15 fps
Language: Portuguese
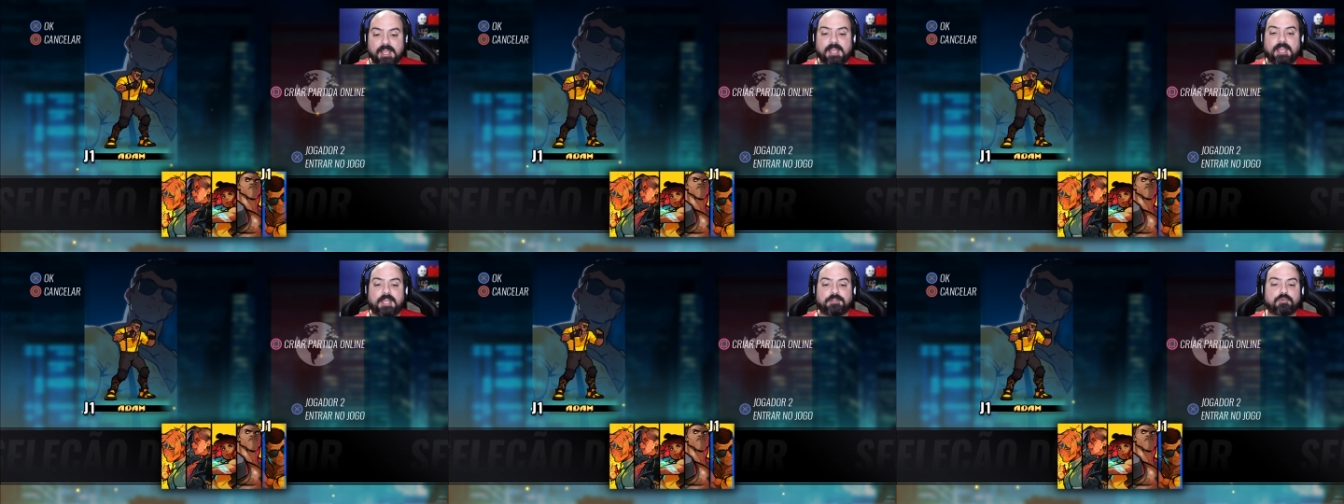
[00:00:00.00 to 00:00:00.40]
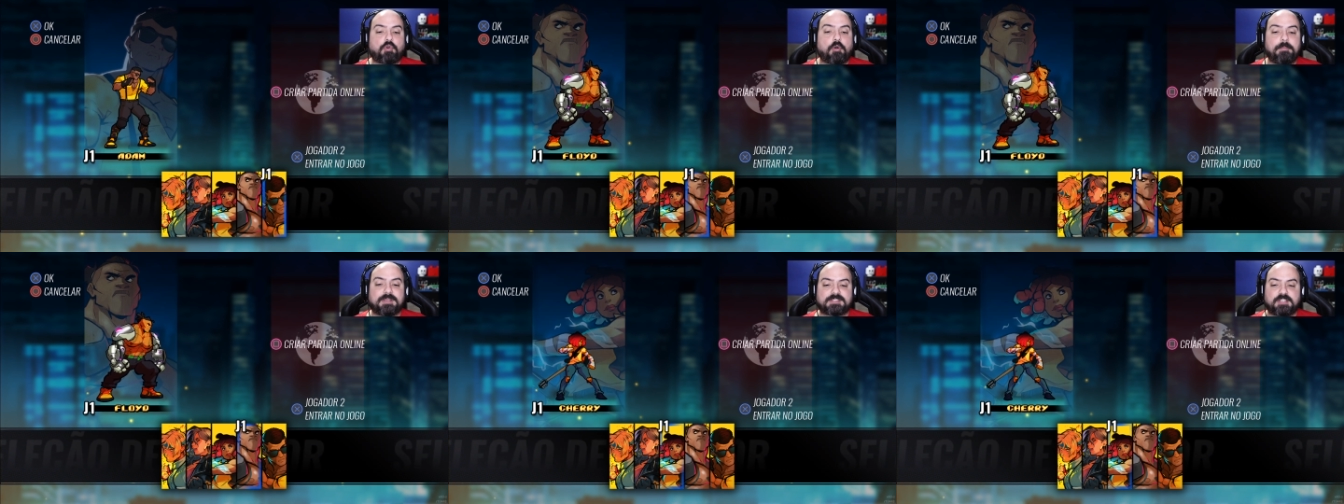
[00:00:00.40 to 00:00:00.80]
É, no
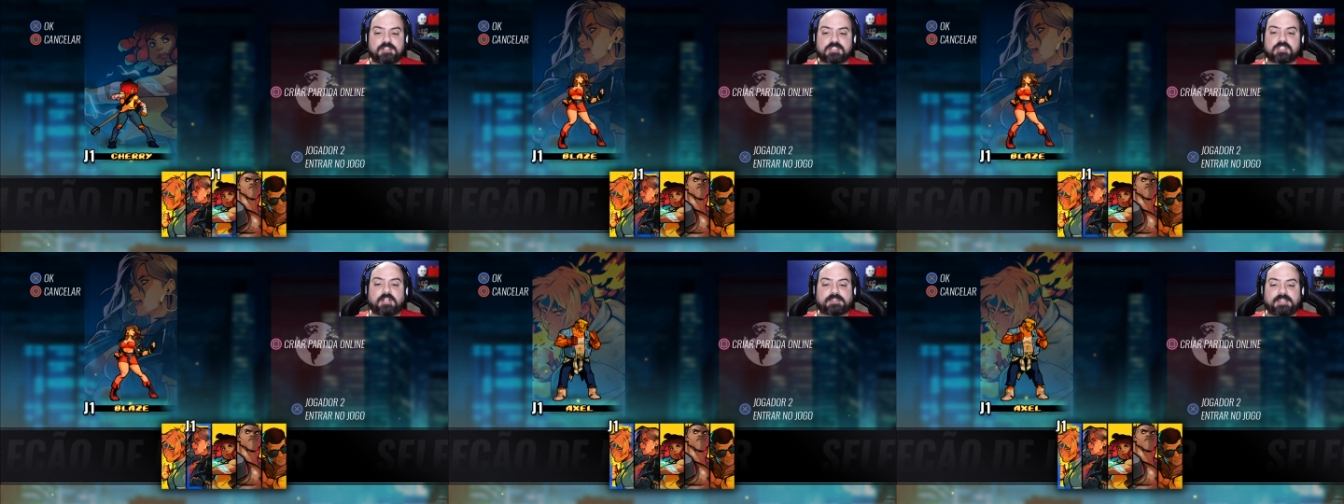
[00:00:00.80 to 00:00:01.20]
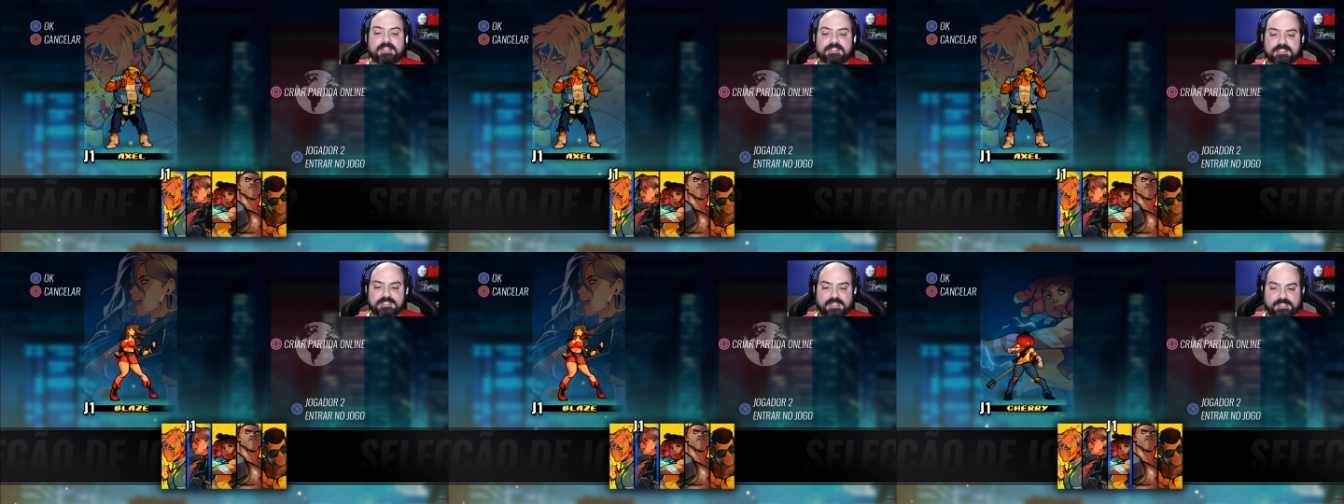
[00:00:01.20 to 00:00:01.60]
começo a gente só tem
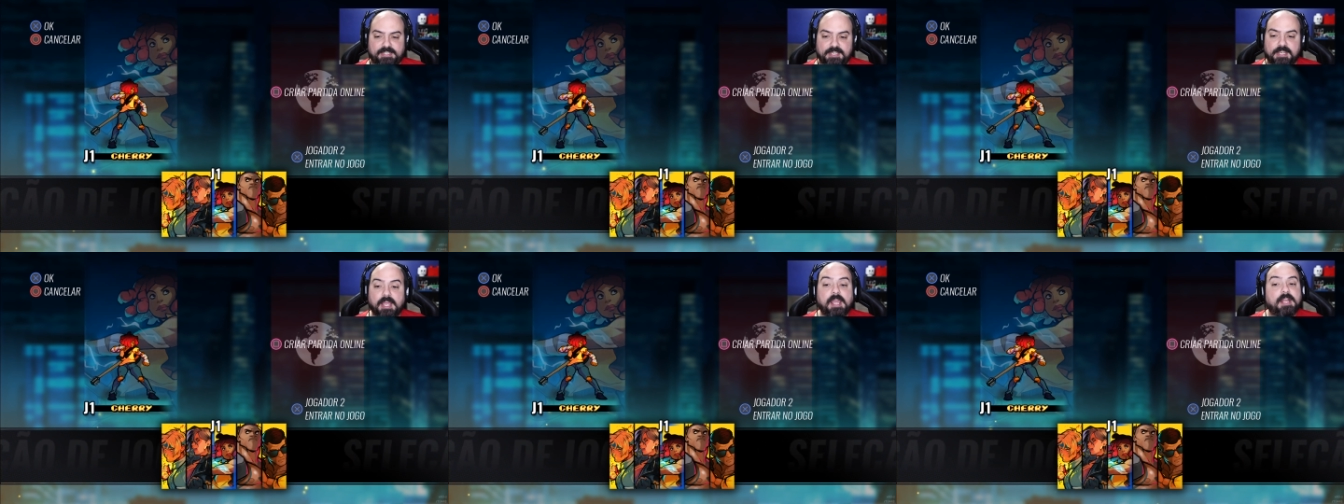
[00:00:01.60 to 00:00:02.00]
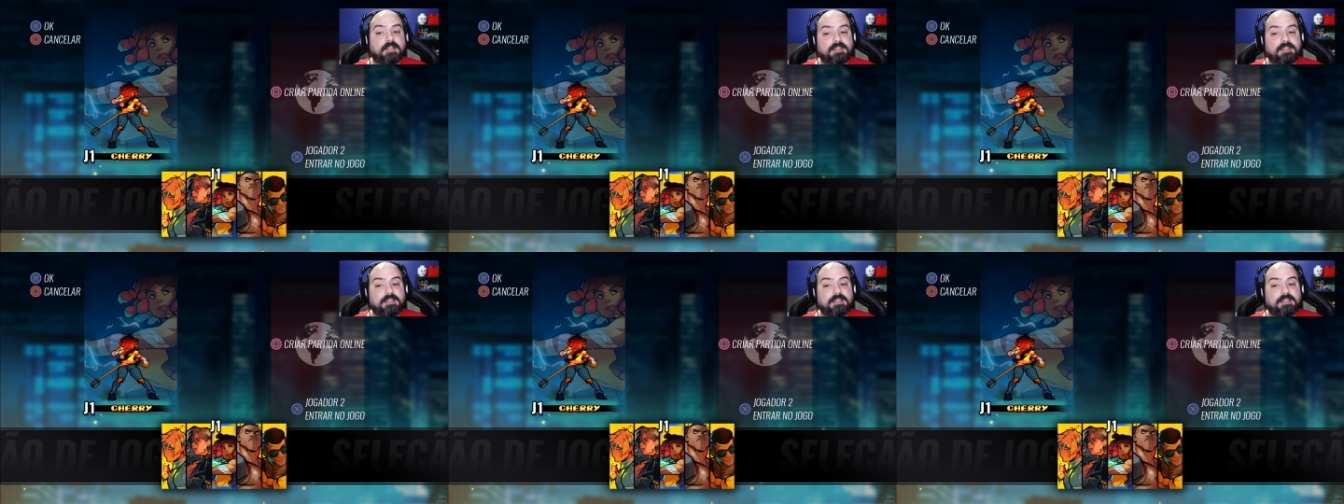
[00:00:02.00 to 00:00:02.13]
esses aqui.